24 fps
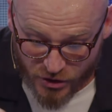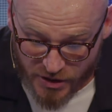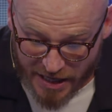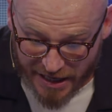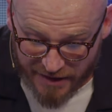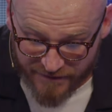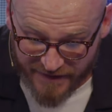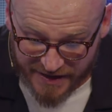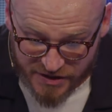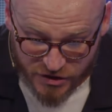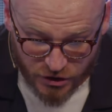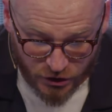
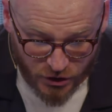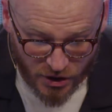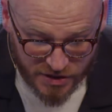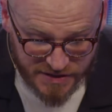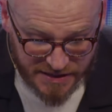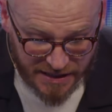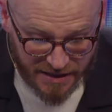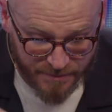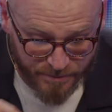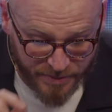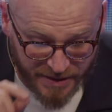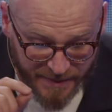el verso
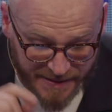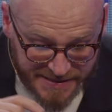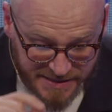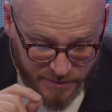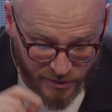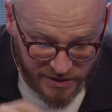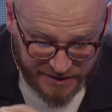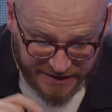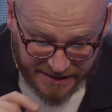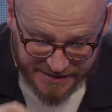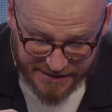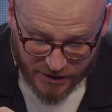12, 1
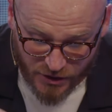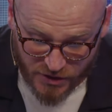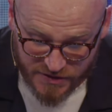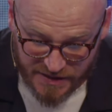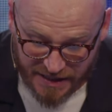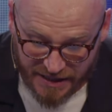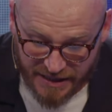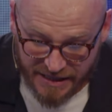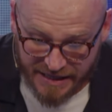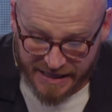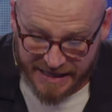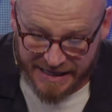Samuel 13,
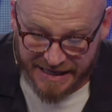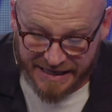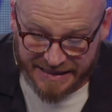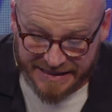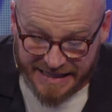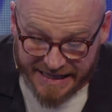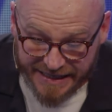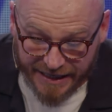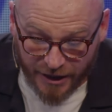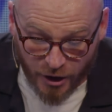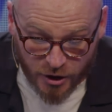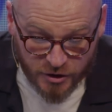12,
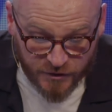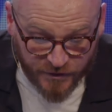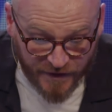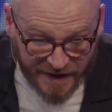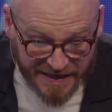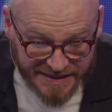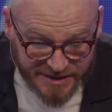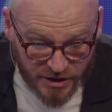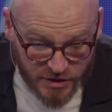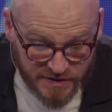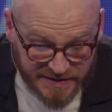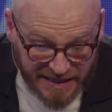dije, los
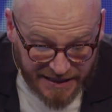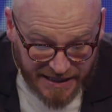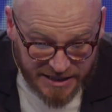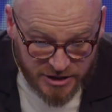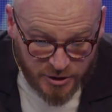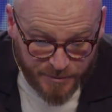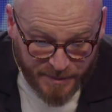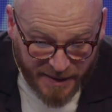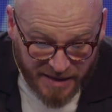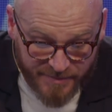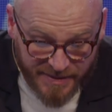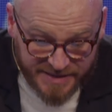filisteos están
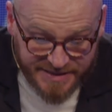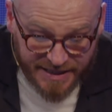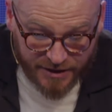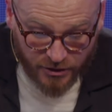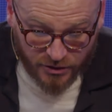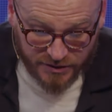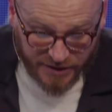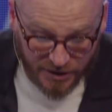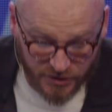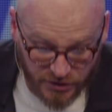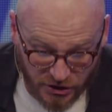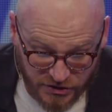listos para marchar
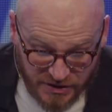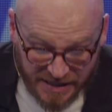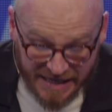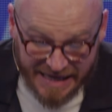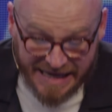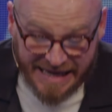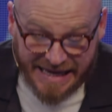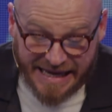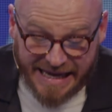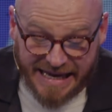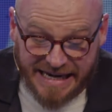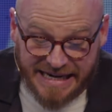contra nosotros
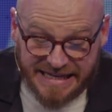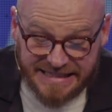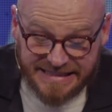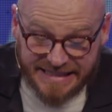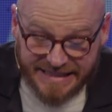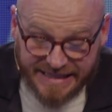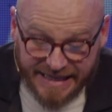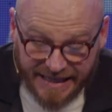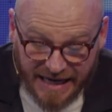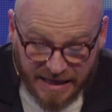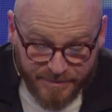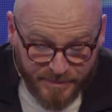y ni
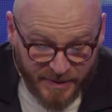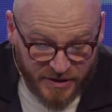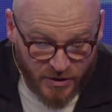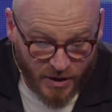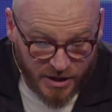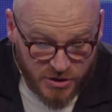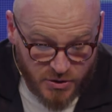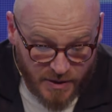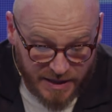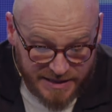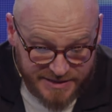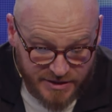siquiera he pedido
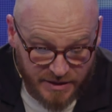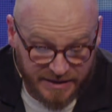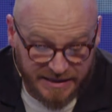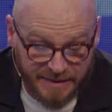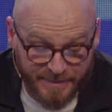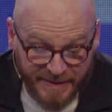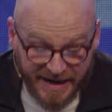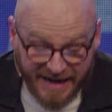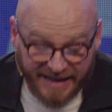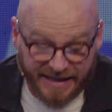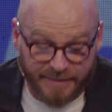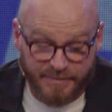ayuda, de
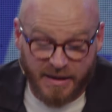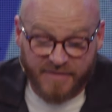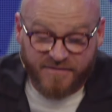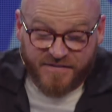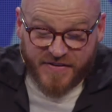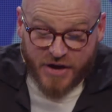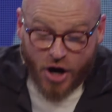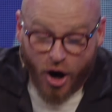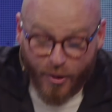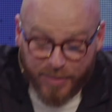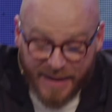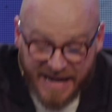manera que me
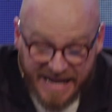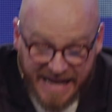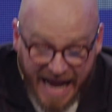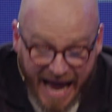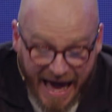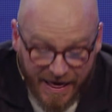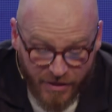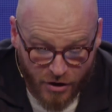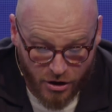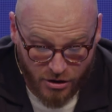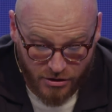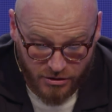vi
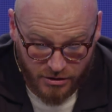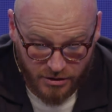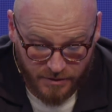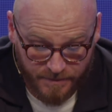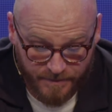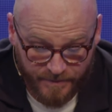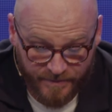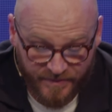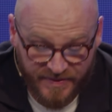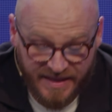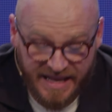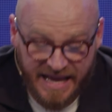obligado
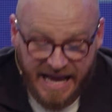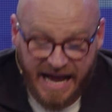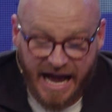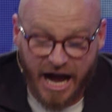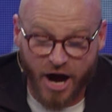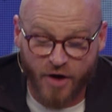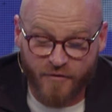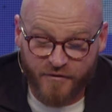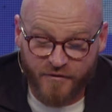a